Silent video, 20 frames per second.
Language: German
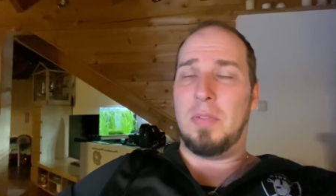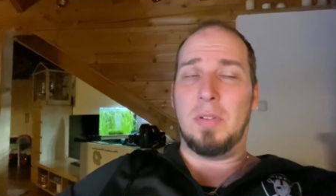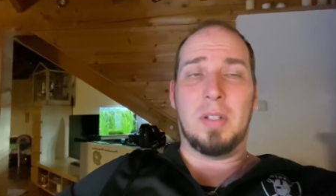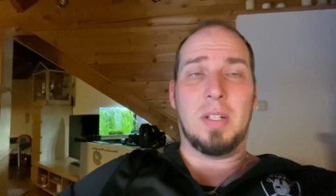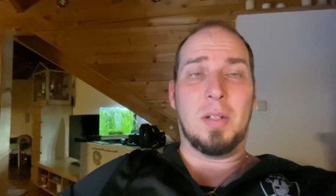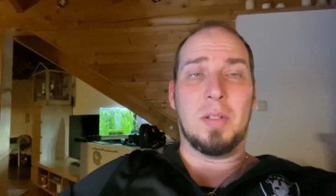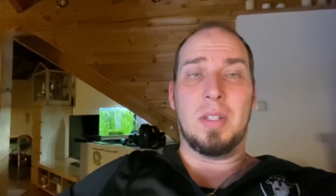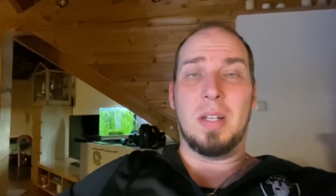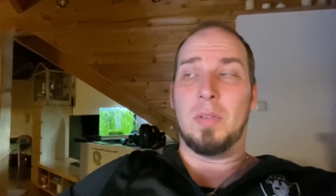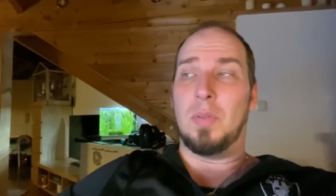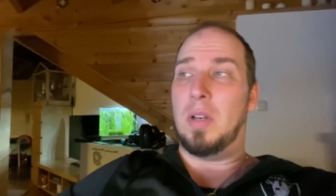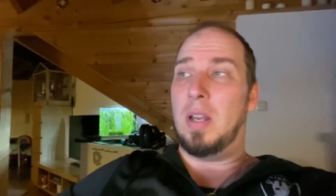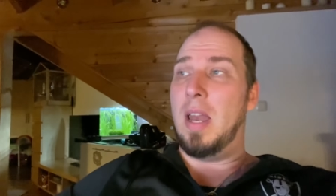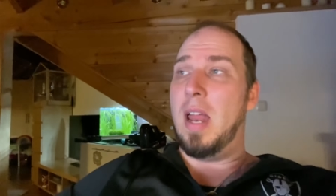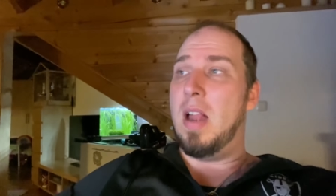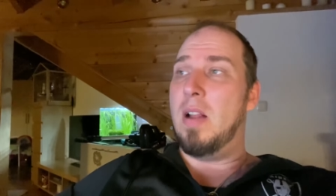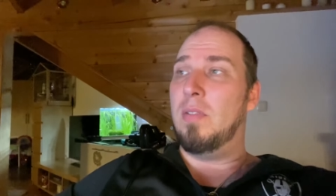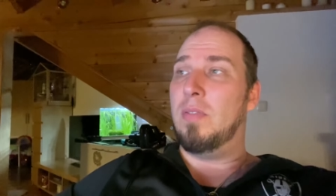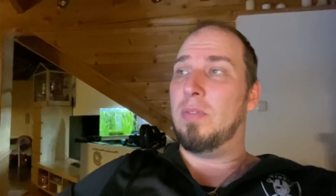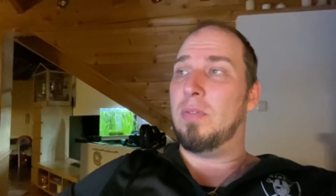von
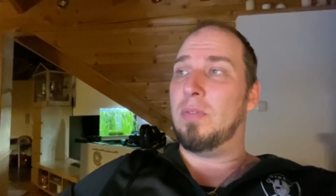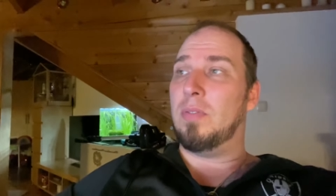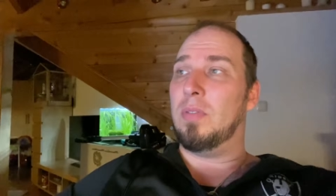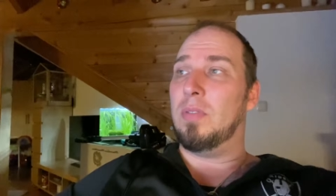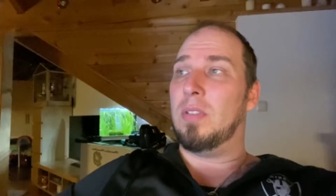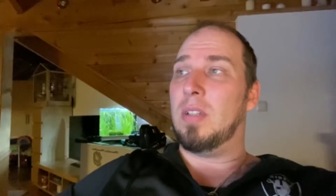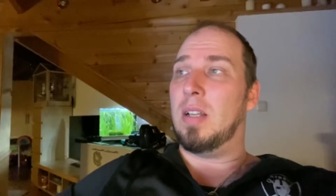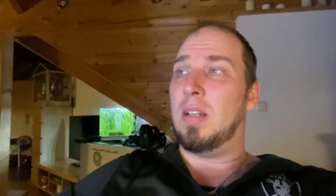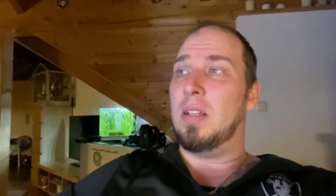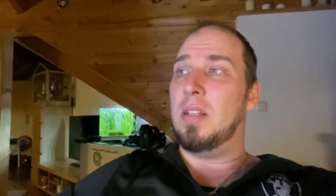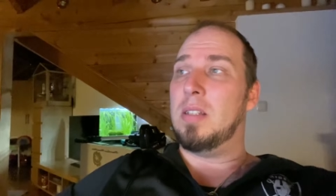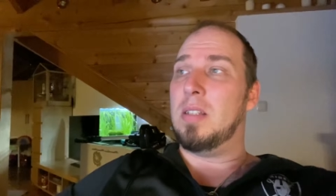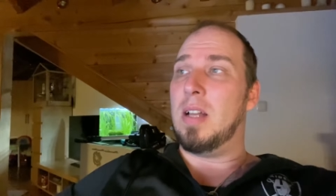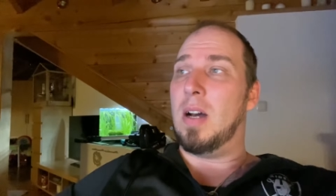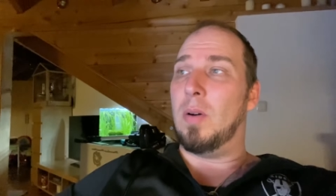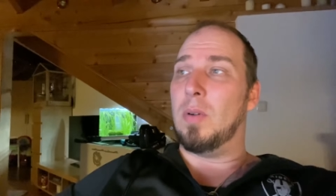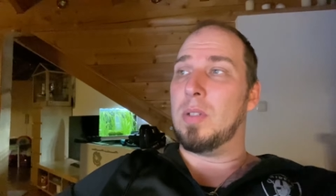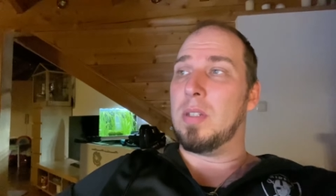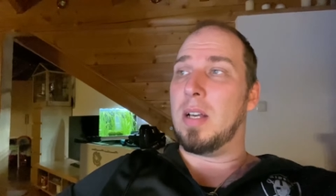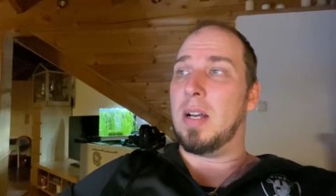1811 und dann diesen
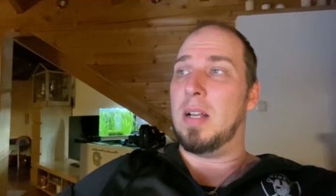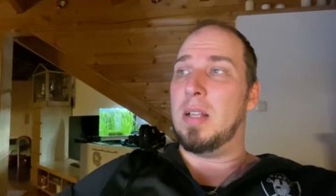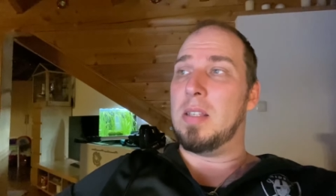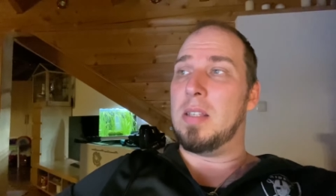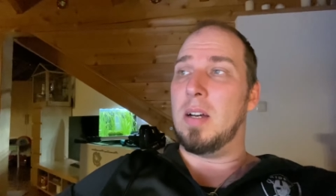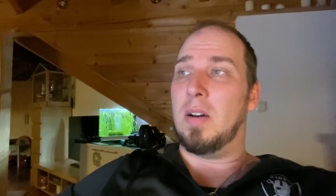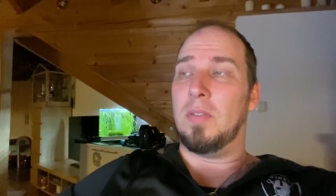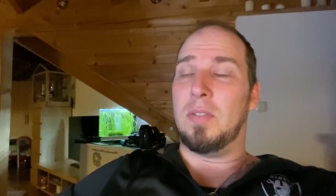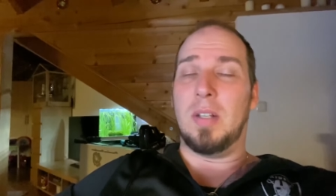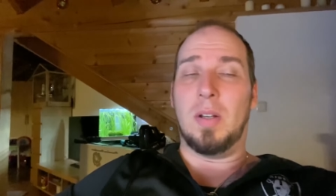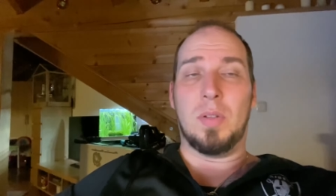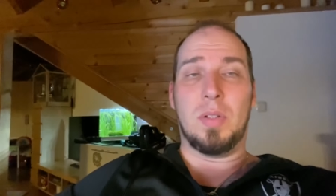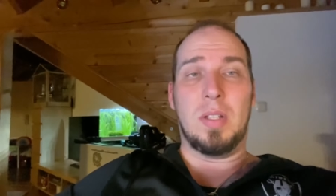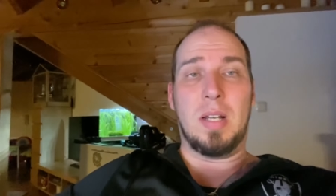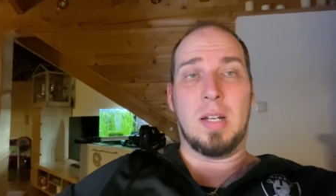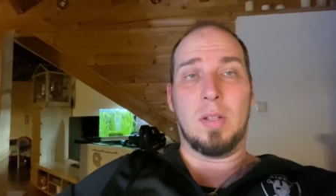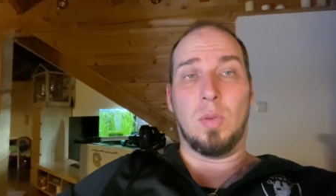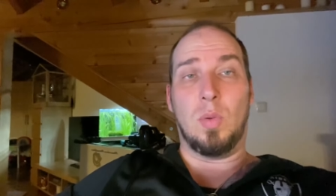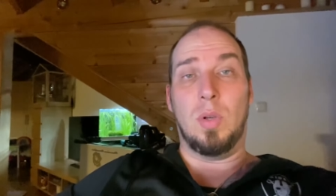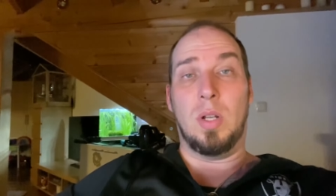Ausreißer auf
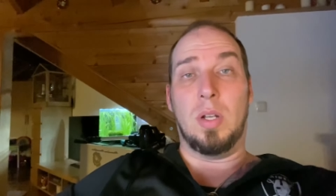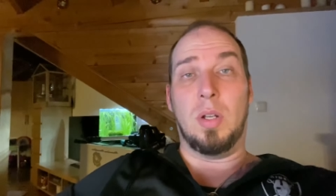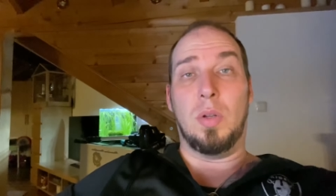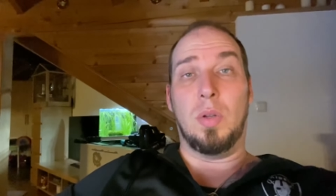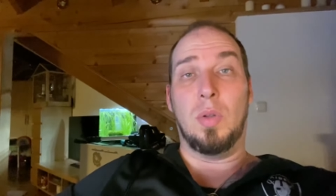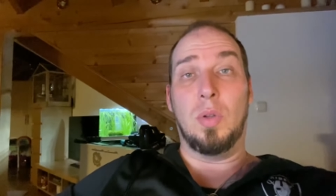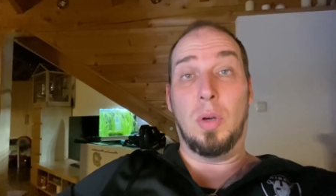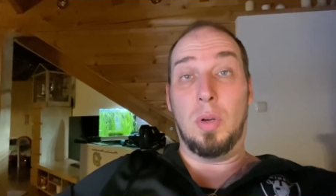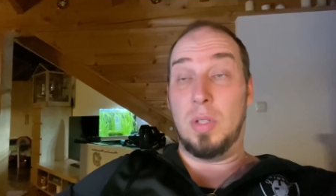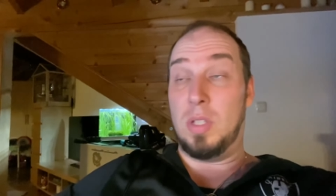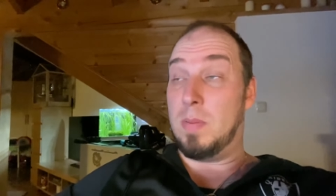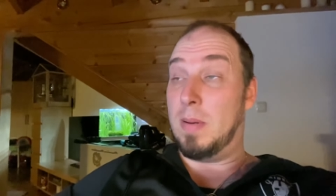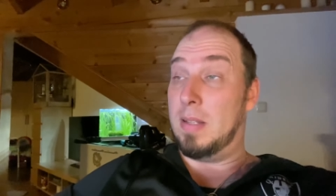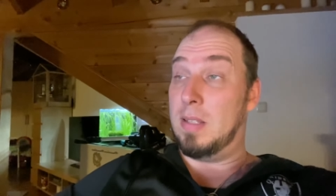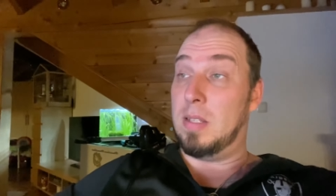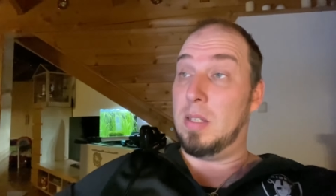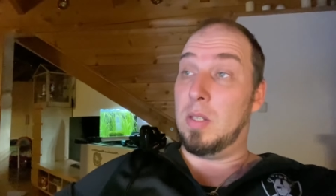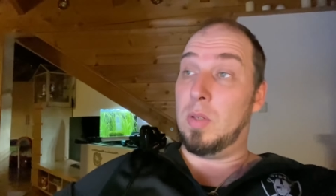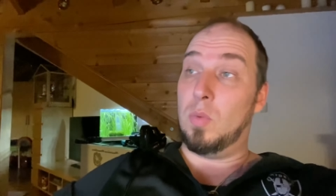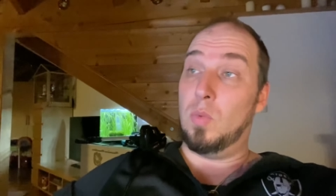
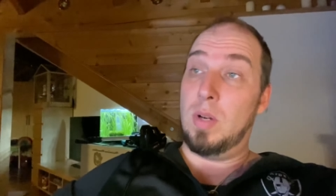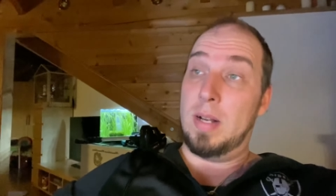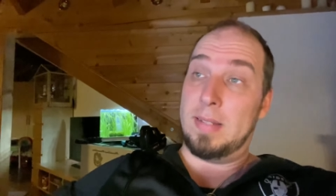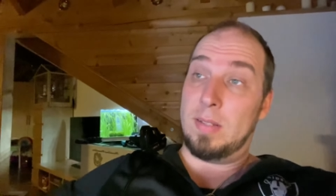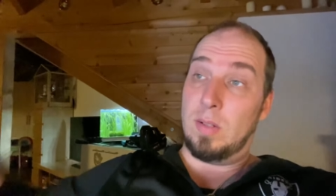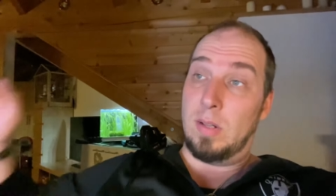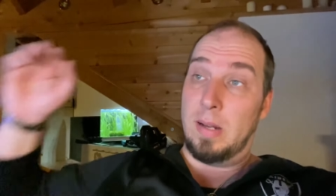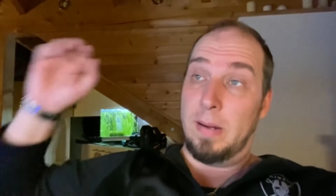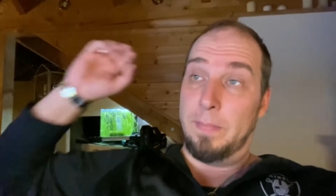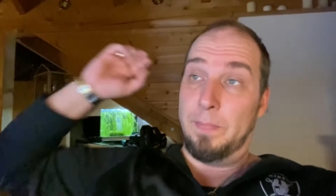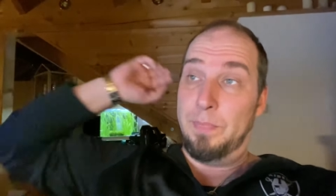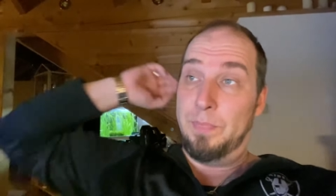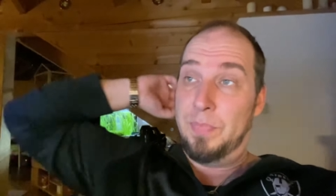1829 US-Dollar.